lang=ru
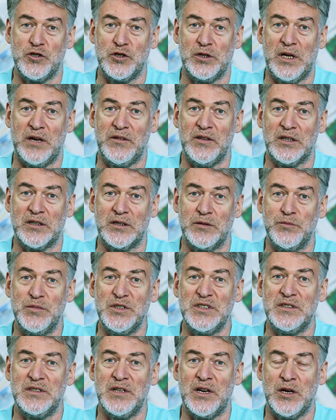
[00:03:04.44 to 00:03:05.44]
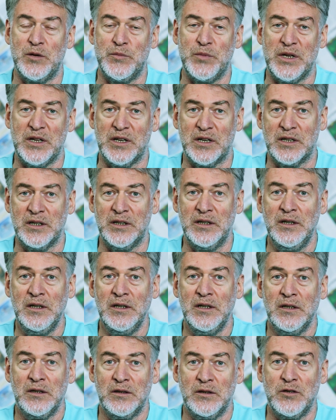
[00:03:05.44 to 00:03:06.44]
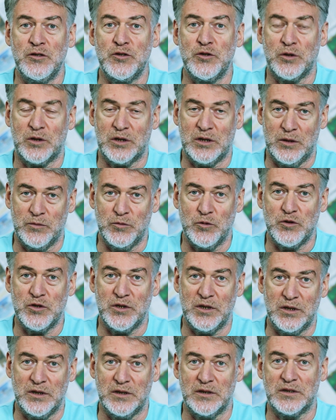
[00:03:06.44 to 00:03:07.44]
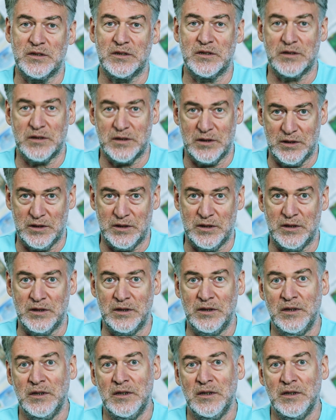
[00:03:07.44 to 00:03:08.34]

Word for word: человека, бессеребренника, да еще к тому же и с э,